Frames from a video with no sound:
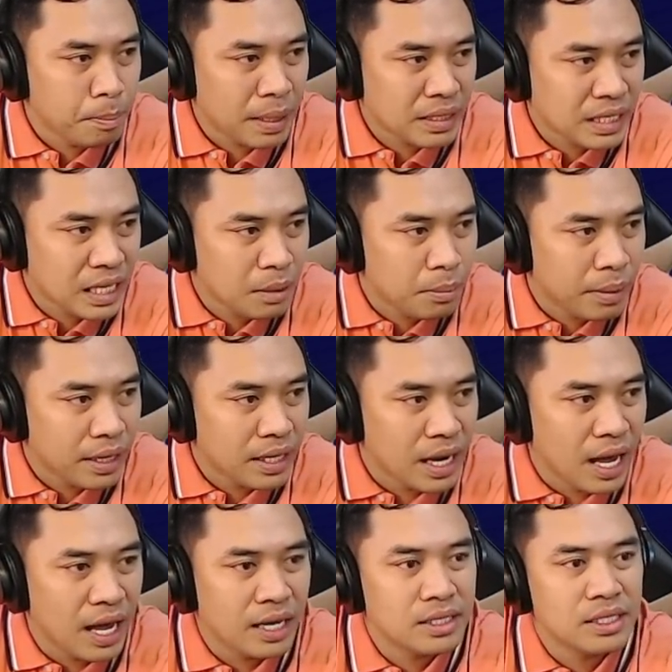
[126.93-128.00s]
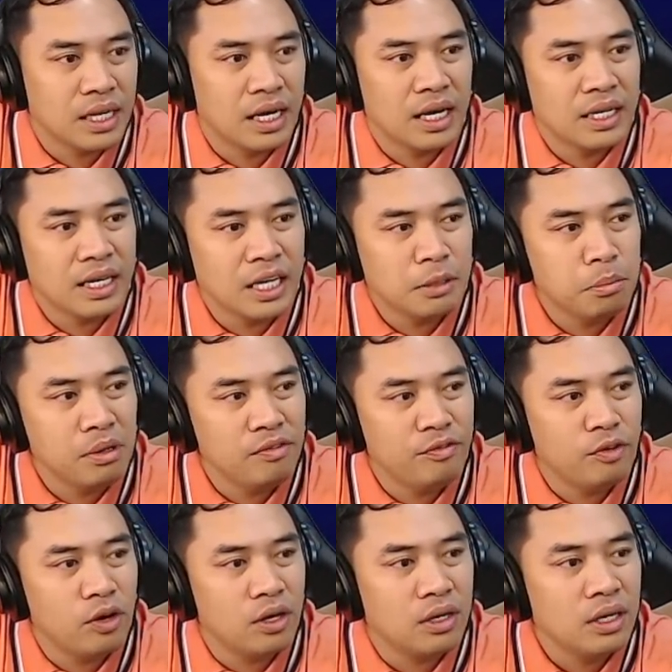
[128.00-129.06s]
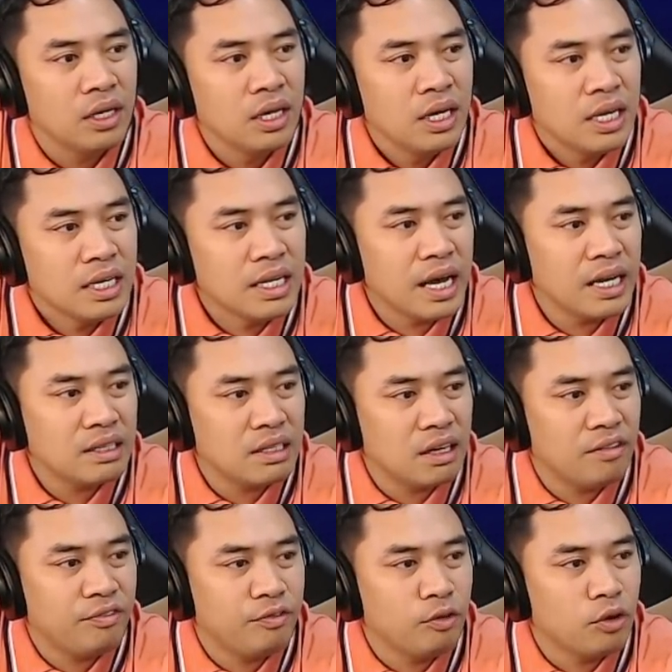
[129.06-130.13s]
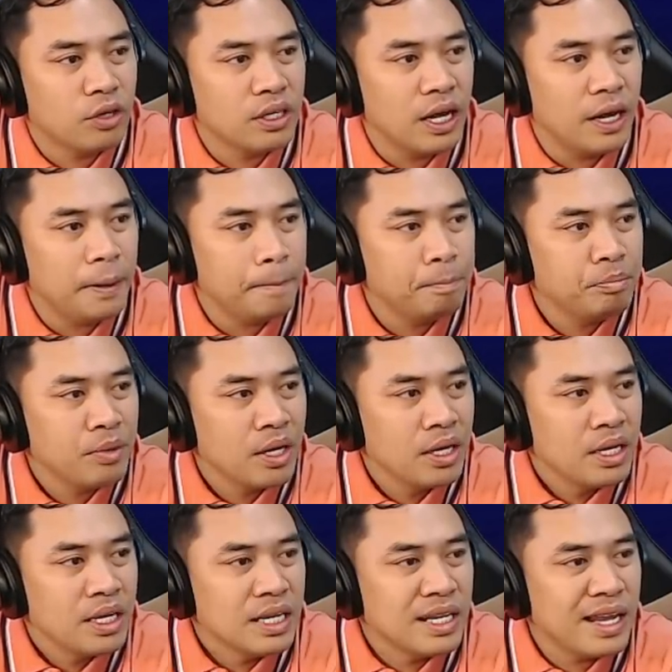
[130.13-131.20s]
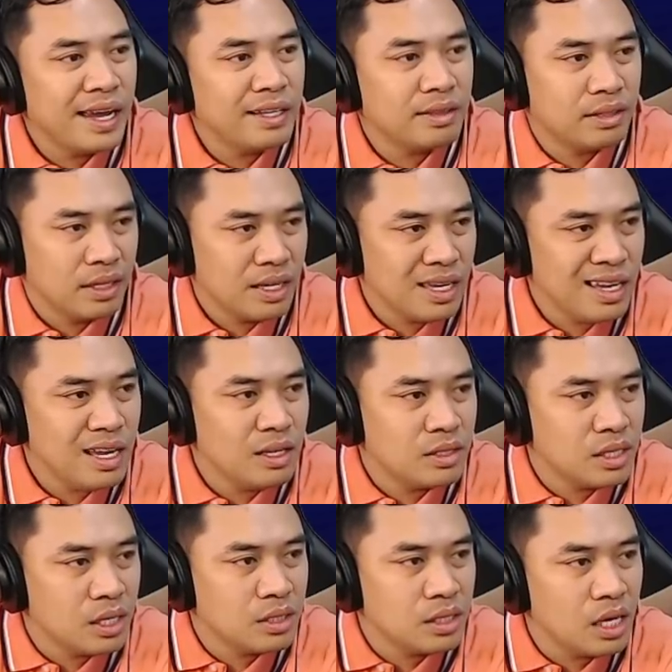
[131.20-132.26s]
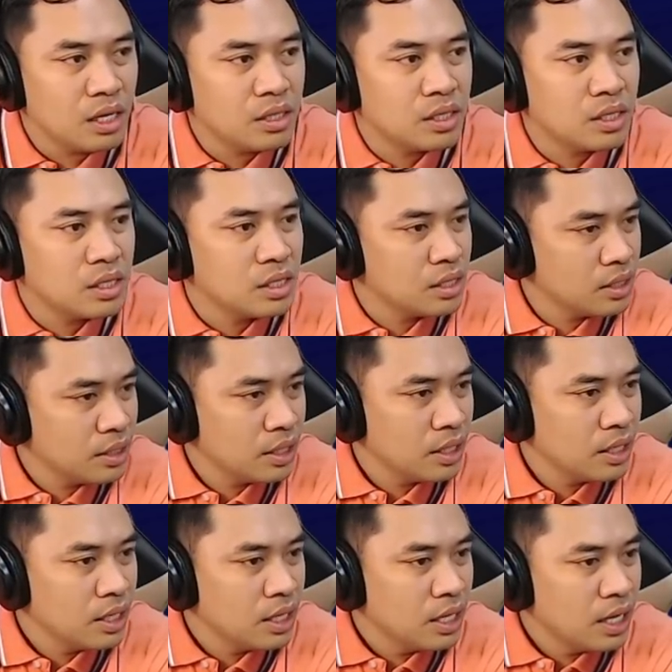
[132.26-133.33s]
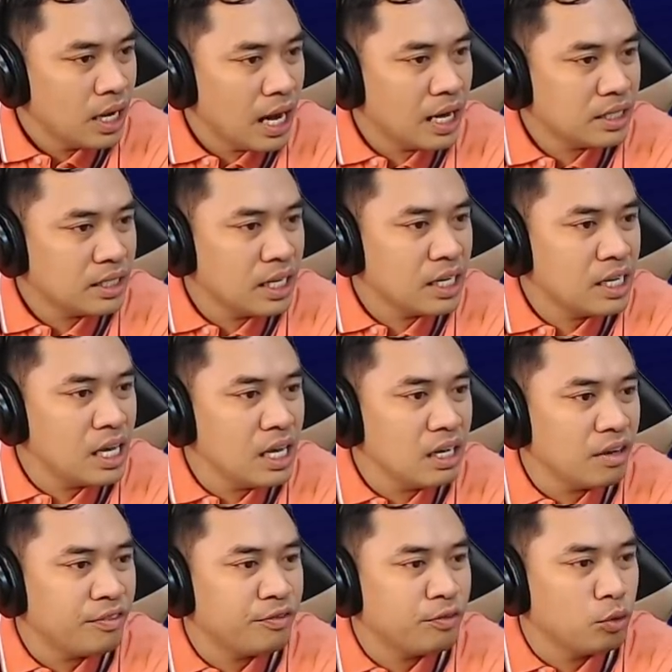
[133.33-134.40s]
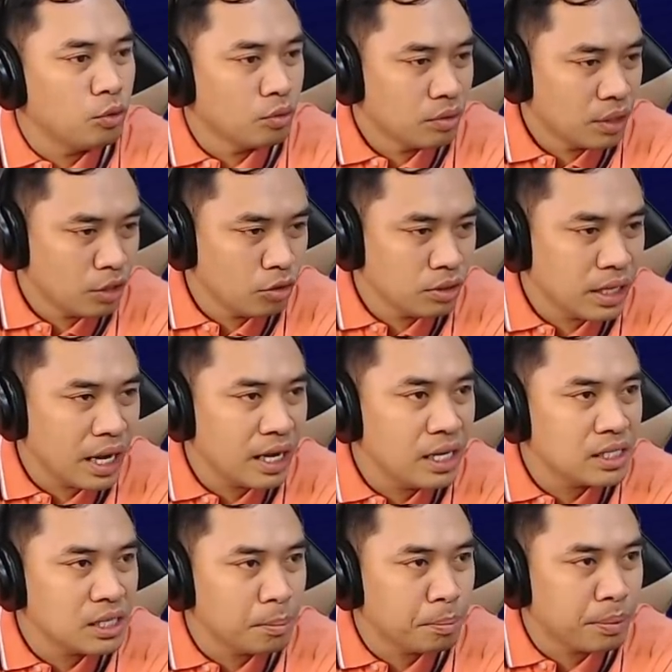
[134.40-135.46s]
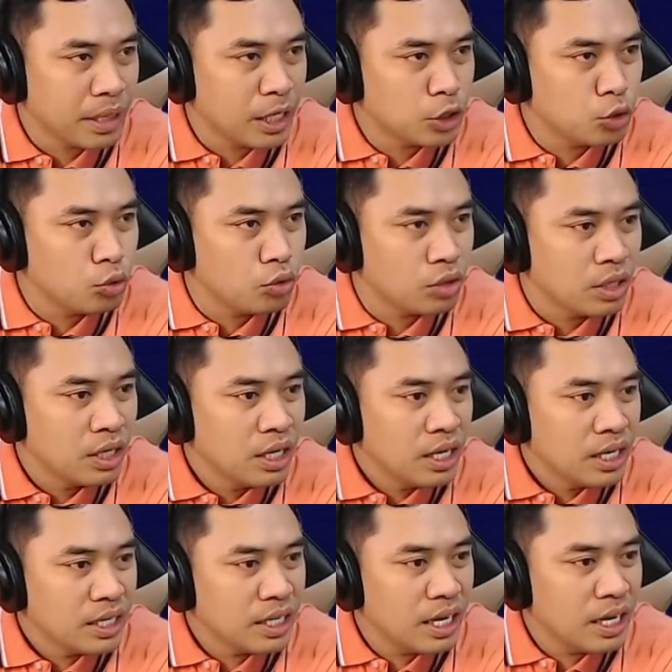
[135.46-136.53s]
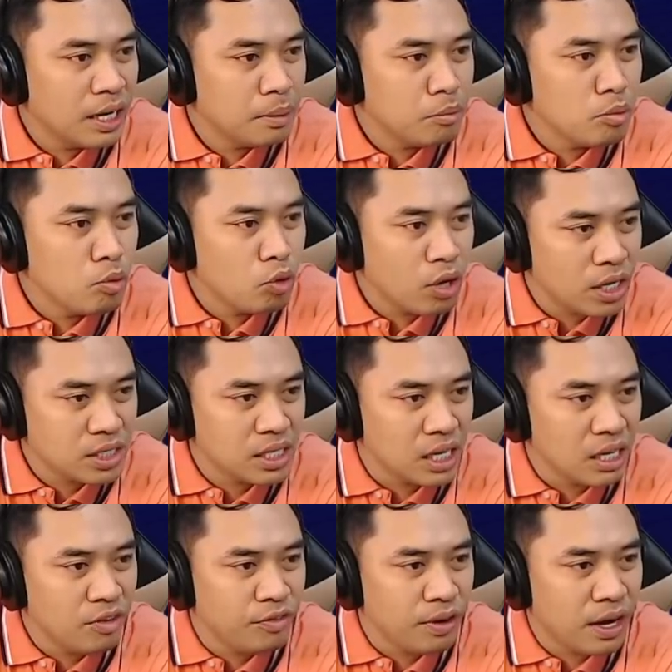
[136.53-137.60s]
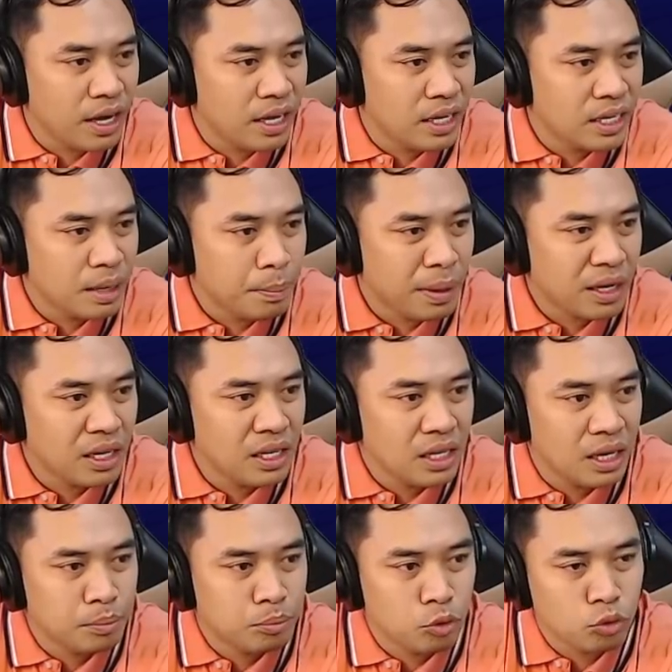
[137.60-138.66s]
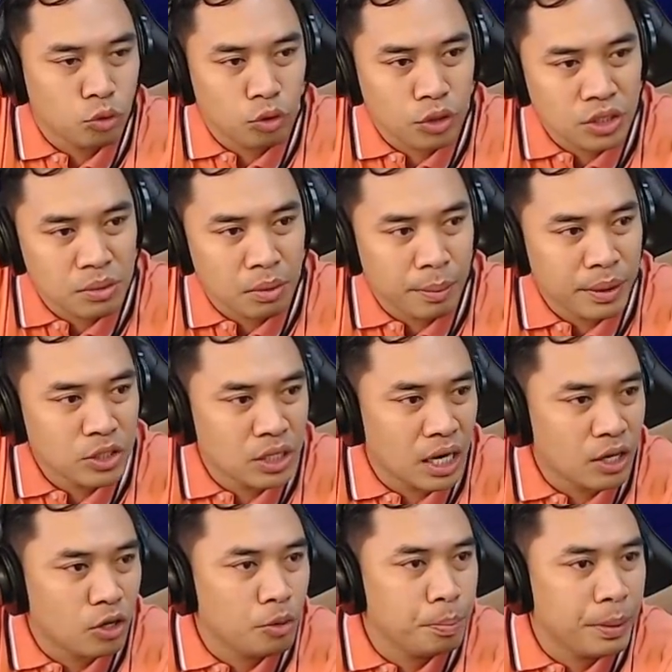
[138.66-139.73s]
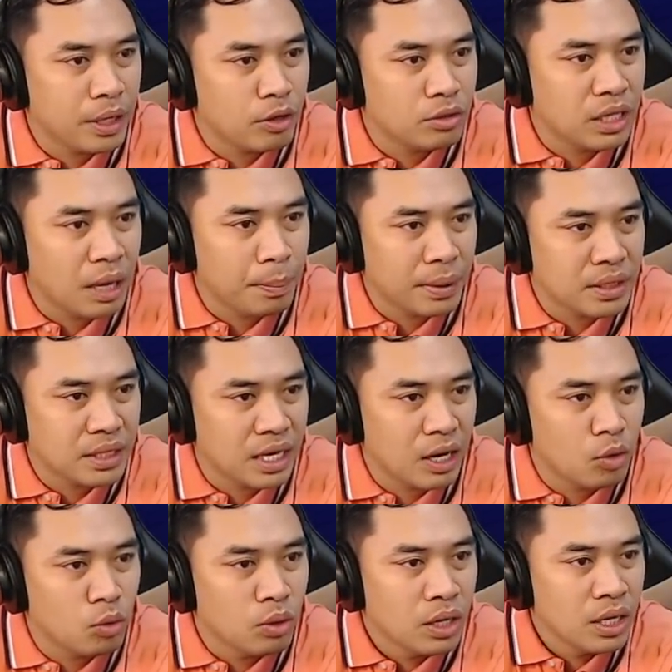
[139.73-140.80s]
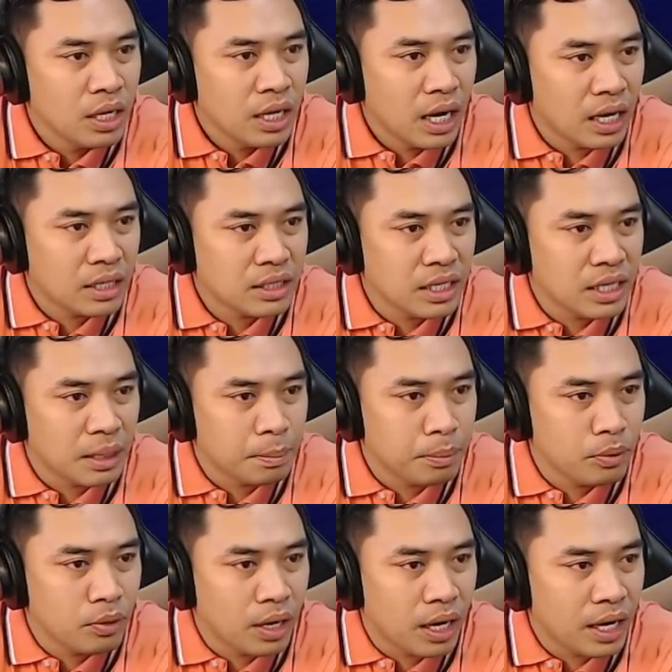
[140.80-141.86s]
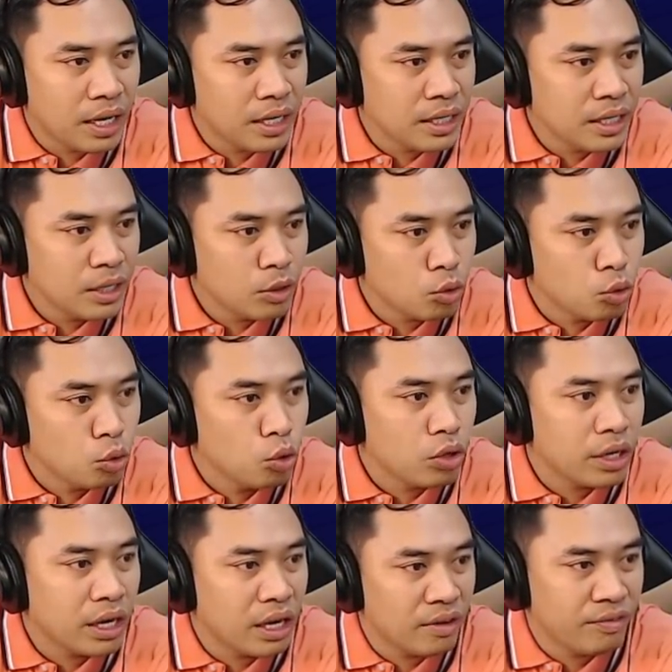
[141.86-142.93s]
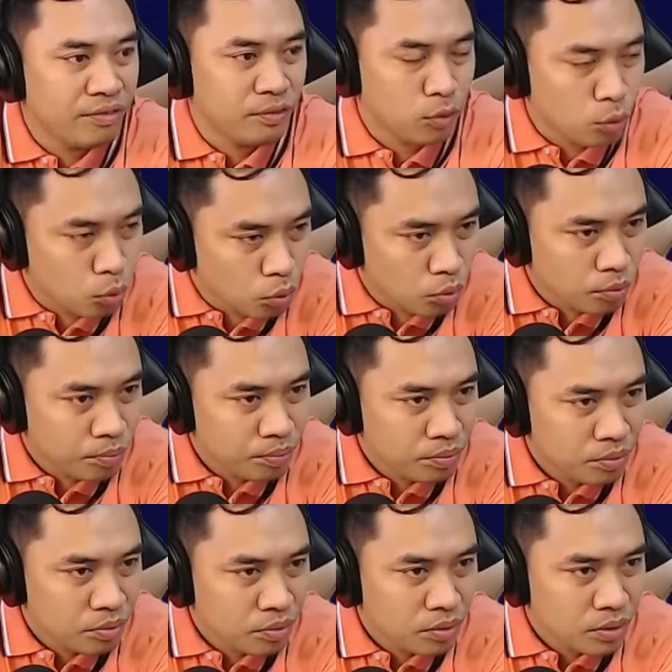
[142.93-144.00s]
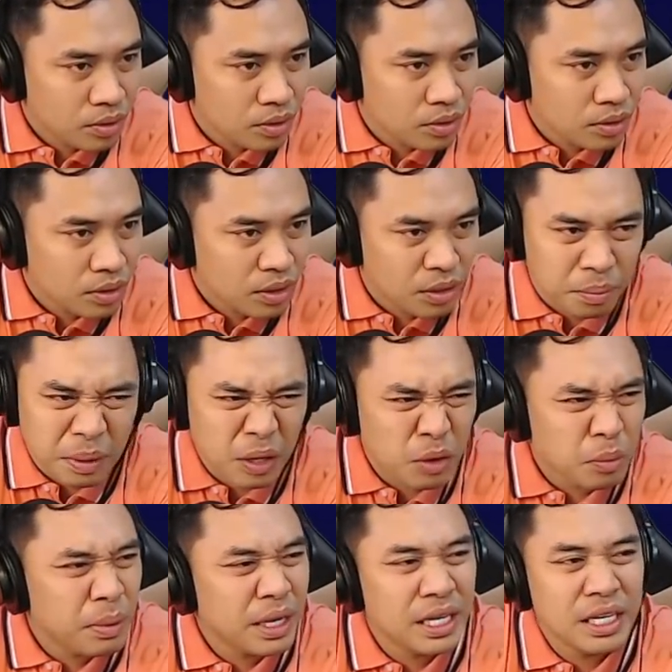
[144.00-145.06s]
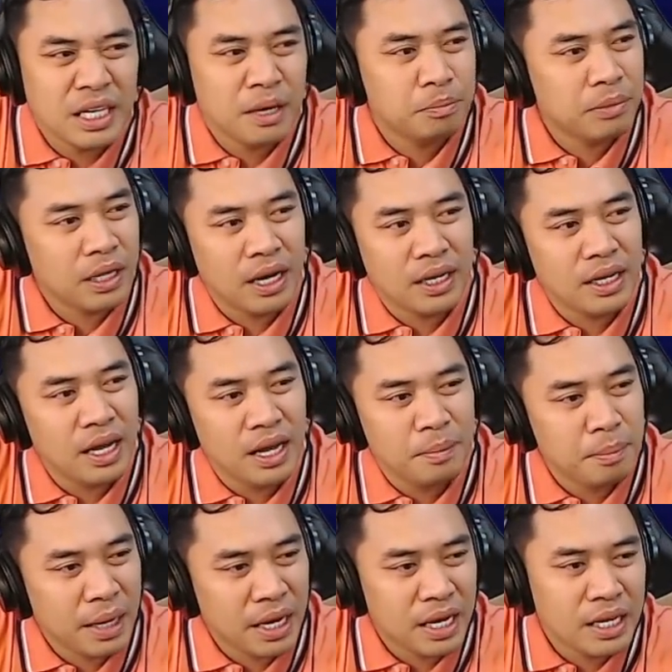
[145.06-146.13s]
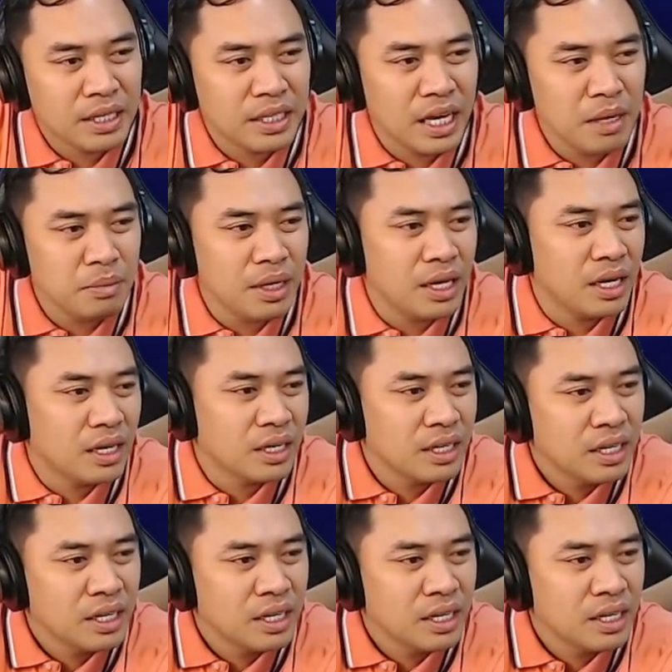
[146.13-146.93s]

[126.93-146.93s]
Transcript: Patibay lang sa knight b4, knight f4 na, knight e c6, at nag king f2. Ayun, dahil sa pressure na bumukas na e-file, na pa king f2 tuloy si Mami Jarov, pero dapat daw ang tira po ay rook f2. Pero mahirap talaga, pa-endgame na eh.